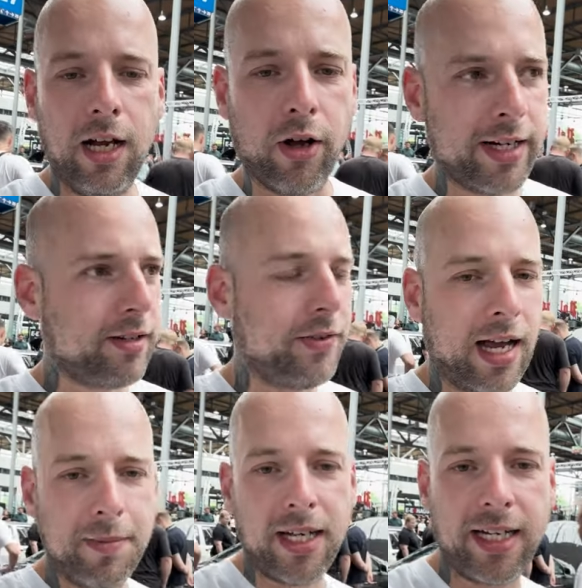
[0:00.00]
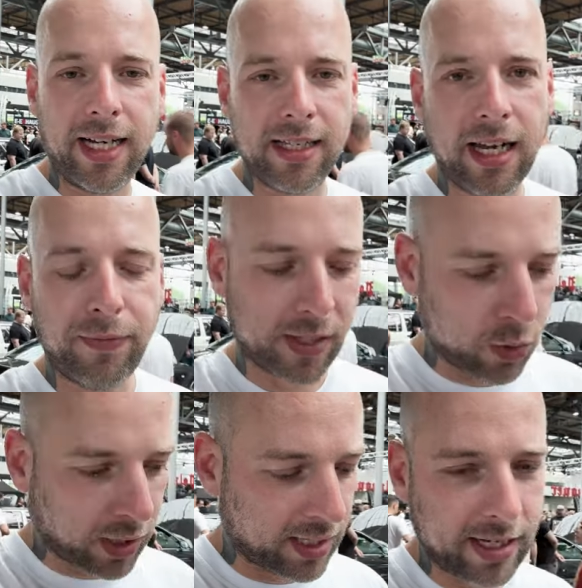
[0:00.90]
Leute, wir haben ja die ganze Zeit
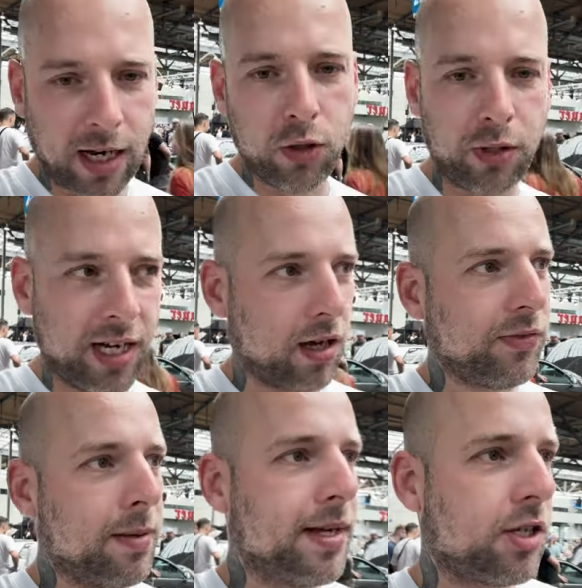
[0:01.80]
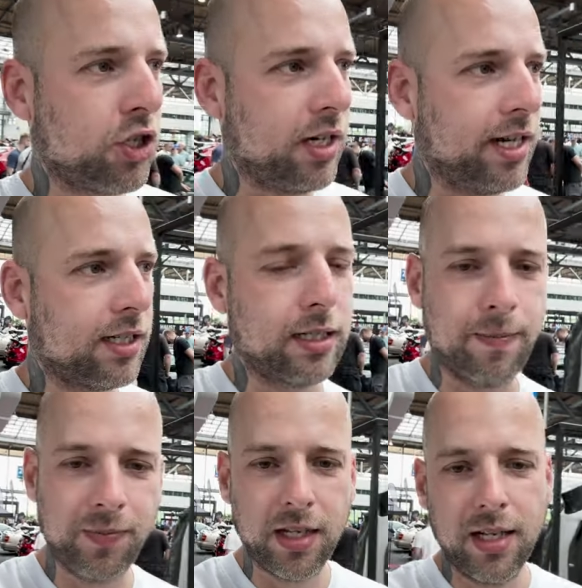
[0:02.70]
versucht, dass das Auto hier auf der Messe steht.
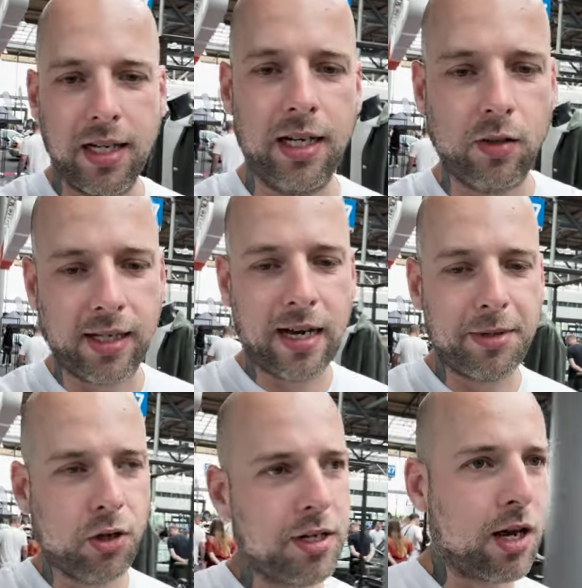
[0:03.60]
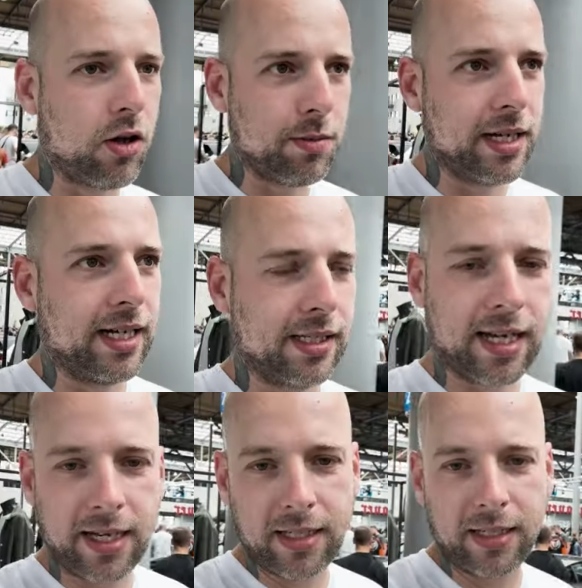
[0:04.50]
Äh, und das habe ich euch ja auch immer die ganze
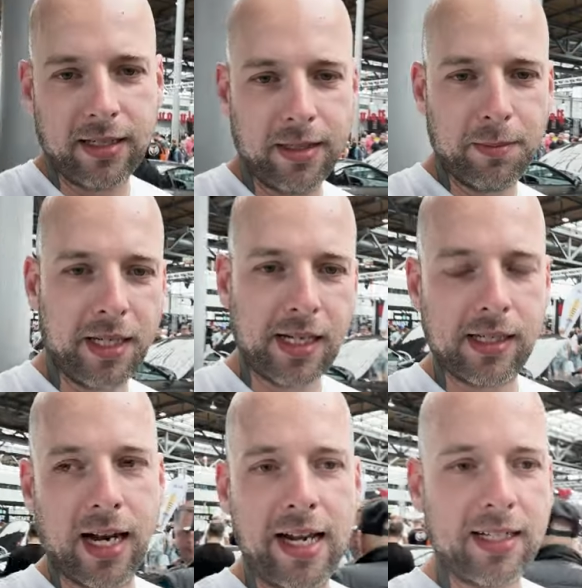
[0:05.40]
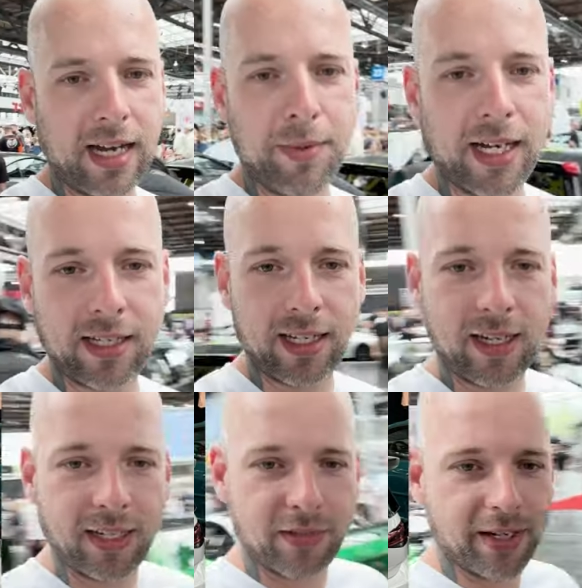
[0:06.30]
Zeit äh, mitgeteilt. Aber dass,
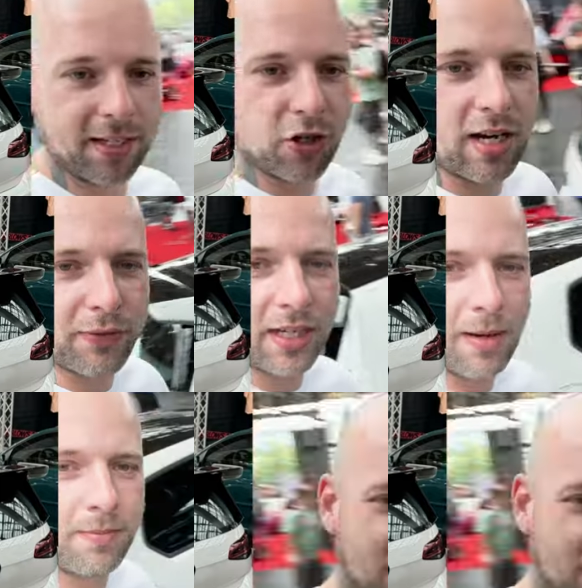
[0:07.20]
er, dass wir es geschafft haben,